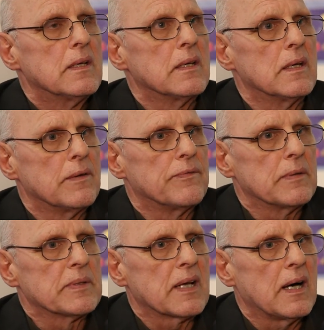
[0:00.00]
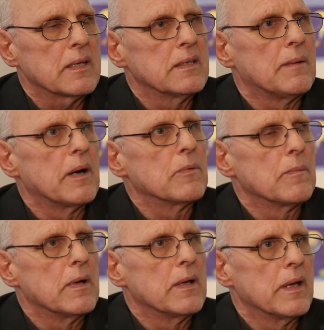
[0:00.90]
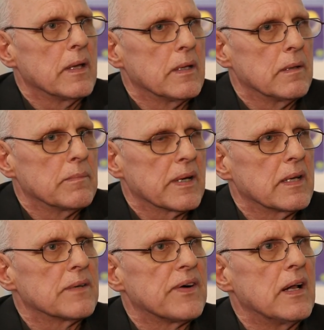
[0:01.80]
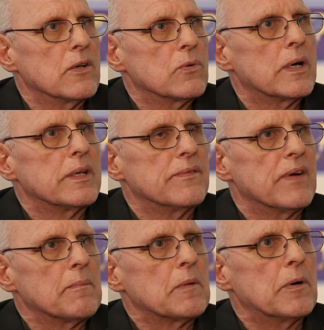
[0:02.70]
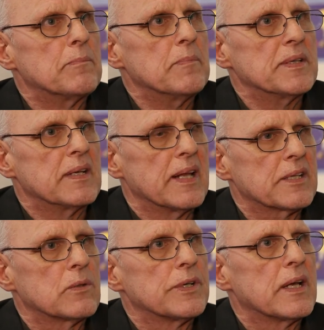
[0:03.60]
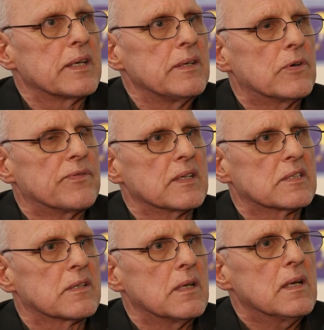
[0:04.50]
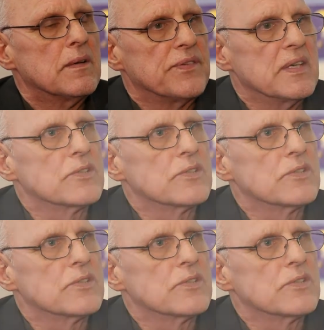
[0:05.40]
Äh, wir betrachten aber äh, im Regelfall nur die Wärmepumpe mit Elektroenergie, wo wir jetzt vier